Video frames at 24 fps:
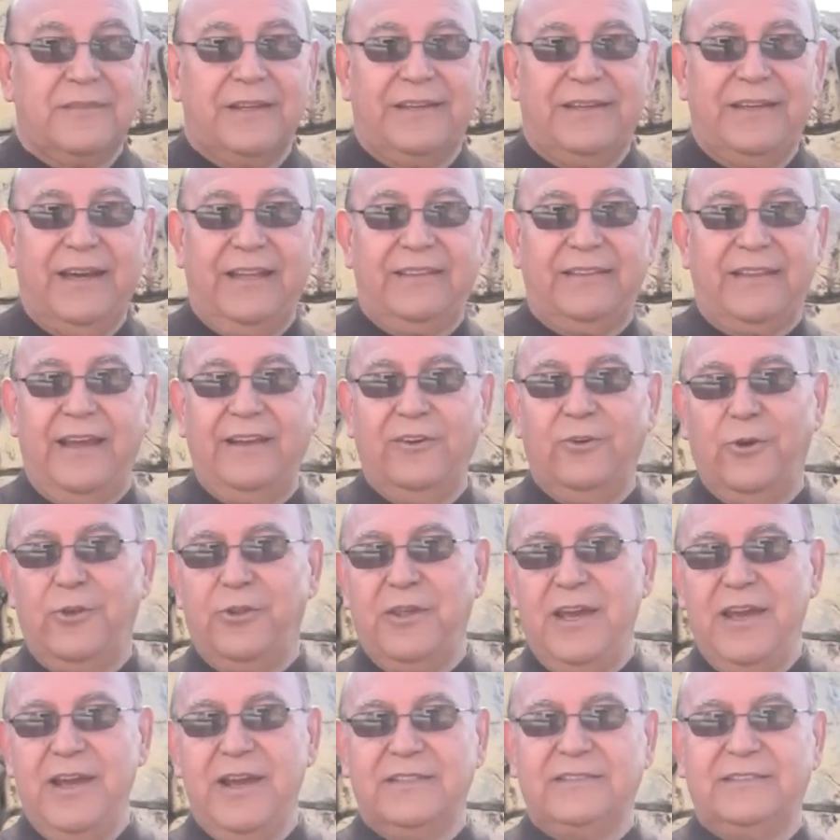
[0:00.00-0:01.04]
ya tengo
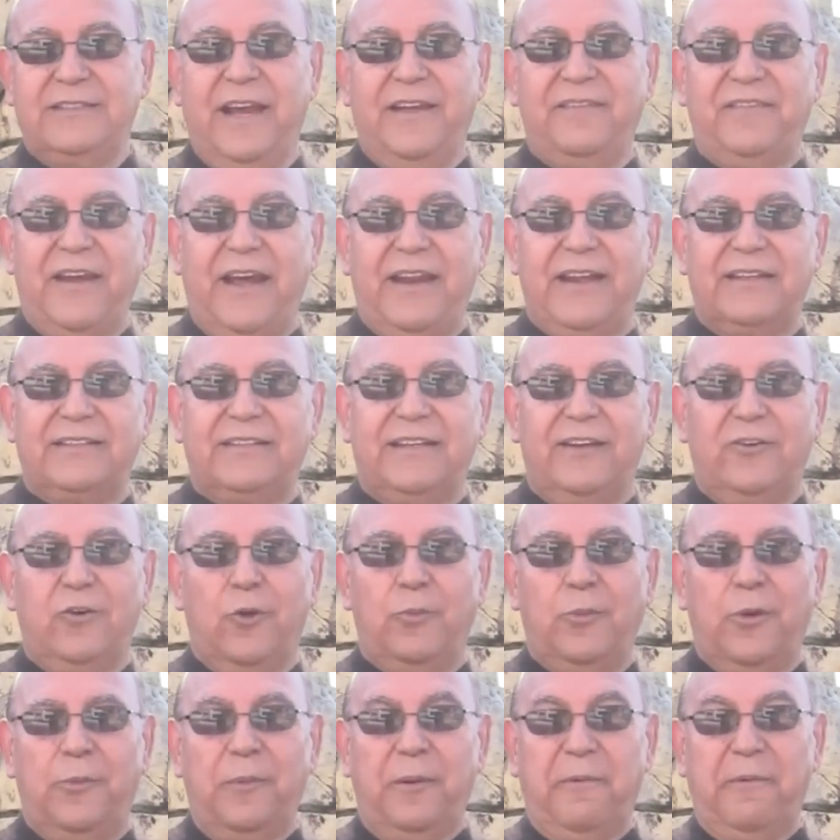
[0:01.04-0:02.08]
días de andar así
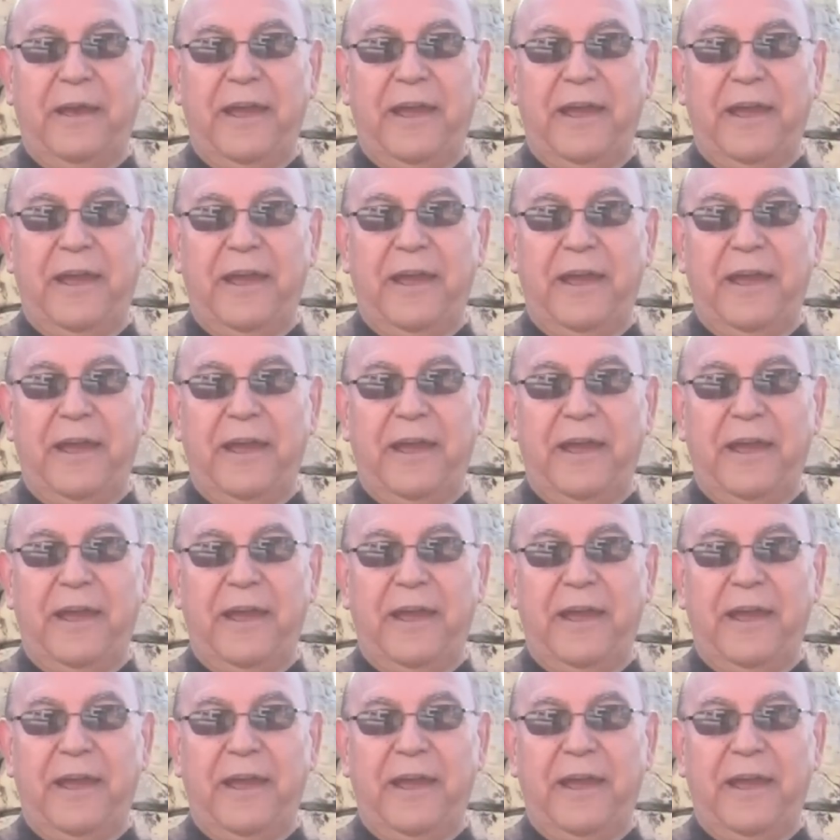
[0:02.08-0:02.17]
como me